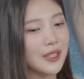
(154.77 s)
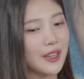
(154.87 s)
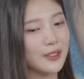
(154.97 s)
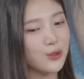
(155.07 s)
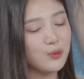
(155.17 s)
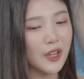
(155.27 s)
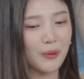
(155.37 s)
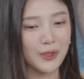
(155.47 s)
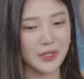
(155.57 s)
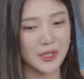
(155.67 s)
이제
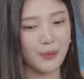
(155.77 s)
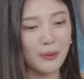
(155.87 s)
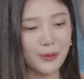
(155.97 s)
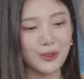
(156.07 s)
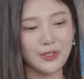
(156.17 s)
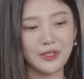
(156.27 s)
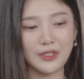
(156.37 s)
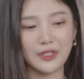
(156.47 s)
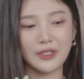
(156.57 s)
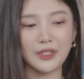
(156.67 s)
준비하면서 이제
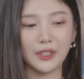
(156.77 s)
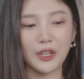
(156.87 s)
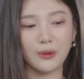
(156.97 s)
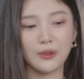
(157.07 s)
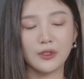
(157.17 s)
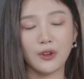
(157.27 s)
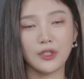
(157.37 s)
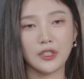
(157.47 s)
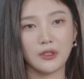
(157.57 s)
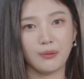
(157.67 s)
팬분들께도
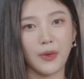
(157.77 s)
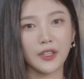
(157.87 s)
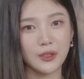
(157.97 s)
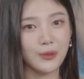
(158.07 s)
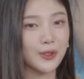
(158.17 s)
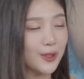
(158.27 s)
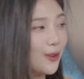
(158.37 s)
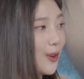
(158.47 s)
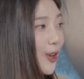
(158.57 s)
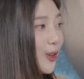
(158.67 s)
응원을 받으면서